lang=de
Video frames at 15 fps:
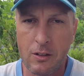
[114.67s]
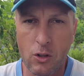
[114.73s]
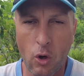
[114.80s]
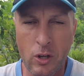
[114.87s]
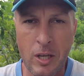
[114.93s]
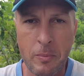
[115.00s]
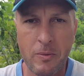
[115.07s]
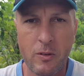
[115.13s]

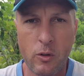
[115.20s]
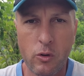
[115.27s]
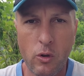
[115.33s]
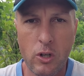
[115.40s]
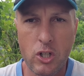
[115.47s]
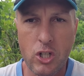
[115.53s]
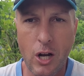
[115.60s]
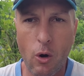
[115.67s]
Da gibt es
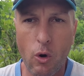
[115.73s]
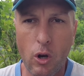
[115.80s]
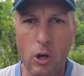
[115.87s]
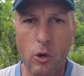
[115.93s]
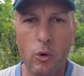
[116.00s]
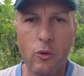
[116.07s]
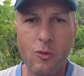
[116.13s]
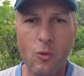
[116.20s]
natürlich auch
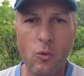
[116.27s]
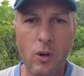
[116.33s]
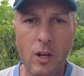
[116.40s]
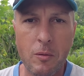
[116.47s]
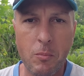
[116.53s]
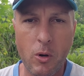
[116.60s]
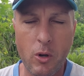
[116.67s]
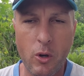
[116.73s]

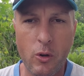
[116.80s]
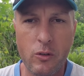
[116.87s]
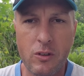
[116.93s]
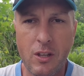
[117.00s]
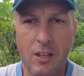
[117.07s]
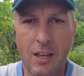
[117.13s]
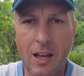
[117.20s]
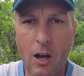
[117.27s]
Lösungen. Man
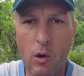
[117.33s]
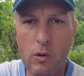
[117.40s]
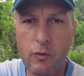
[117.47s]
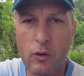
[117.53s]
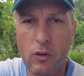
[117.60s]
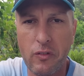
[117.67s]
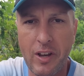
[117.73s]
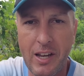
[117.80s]
könnte hier auch
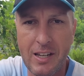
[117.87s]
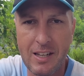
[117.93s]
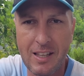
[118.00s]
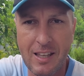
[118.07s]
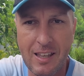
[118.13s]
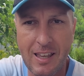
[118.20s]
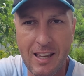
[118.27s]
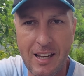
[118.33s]
für
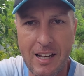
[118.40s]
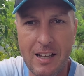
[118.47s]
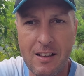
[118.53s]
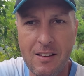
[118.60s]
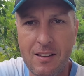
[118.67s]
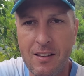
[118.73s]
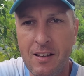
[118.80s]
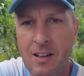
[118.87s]
wenig
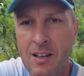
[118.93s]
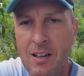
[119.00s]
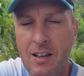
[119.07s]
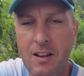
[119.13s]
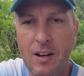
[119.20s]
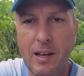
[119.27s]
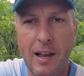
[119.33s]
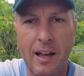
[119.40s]
Geld
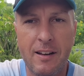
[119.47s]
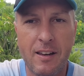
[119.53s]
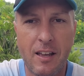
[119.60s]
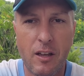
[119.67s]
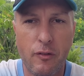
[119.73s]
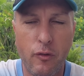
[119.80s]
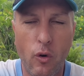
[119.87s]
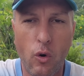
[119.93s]

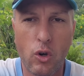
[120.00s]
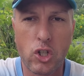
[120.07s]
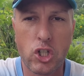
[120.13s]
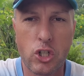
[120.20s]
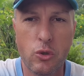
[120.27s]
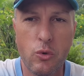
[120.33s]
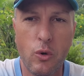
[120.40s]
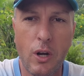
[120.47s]
kleinere
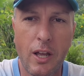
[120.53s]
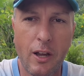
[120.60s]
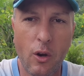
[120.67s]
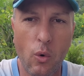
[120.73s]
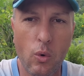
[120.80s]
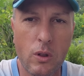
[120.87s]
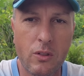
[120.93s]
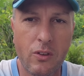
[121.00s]
Fahrstühle,
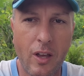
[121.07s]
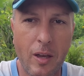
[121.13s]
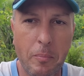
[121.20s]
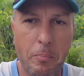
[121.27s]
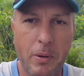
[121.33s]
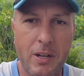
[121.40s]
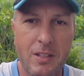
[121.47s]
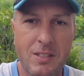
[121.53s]
Rolltreppen